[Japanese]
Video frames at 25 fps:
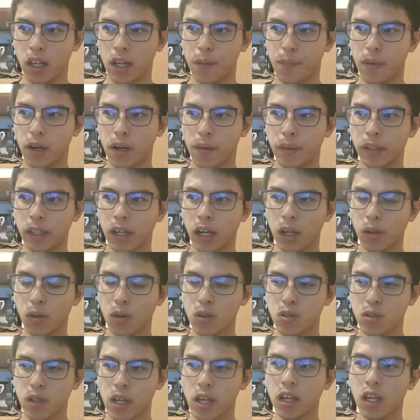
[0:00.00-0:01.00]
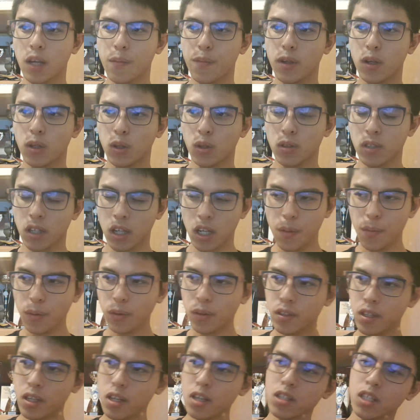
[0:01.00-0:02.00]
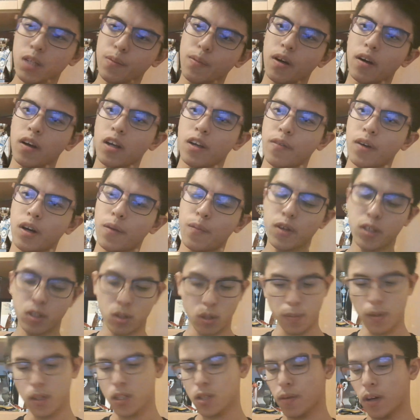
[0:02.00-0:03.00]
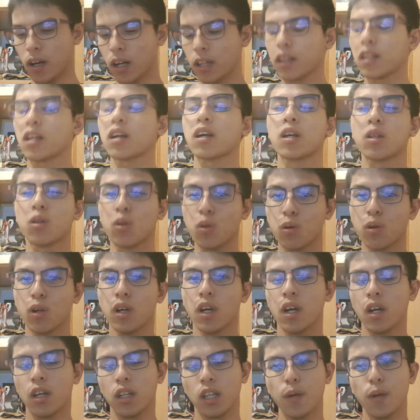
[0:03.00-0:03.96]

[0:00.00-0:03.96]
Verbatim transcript: やっぱまだ彼女の演技見ると、坂本選手の場合は、まあちょっとミスはあったけど、